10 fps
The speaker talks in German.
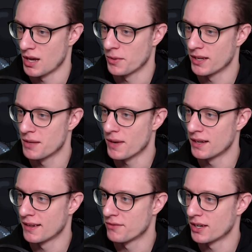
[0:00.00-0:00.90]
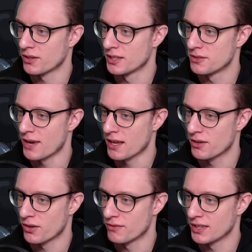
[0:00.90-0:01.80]
Aber in dem anderen war doch eine Dragon
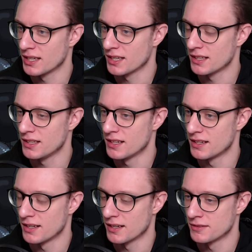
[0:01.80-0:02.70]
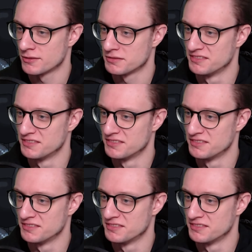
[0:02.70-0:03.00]
Coin. Wie kriege ich die denn dann?